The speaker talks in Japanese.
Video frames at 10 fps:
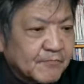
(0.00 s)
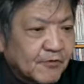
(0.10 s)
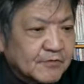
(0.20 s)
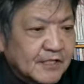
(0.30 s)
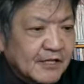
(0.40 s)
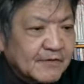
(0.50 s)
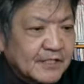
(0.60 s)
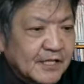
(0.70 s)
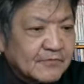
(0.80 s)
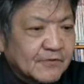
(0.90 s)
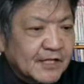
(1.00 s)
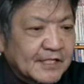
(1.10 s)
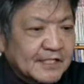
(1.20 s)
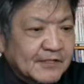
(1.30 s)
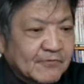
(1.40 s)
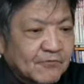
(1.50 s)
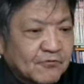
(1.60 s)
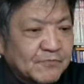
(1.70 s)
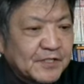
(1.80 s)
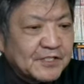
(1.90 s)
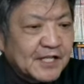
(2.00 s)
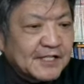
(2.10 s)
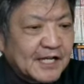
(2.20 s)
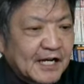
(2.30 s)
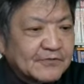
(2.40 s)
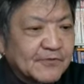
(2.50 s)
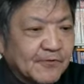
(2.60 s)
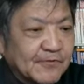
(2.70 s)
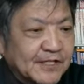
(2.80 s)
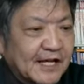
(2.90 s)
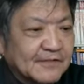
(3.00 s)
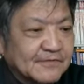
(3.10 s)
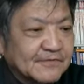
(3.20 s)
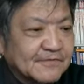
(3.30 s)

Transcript: 問題は政府のやり方と国民性にあるのだ。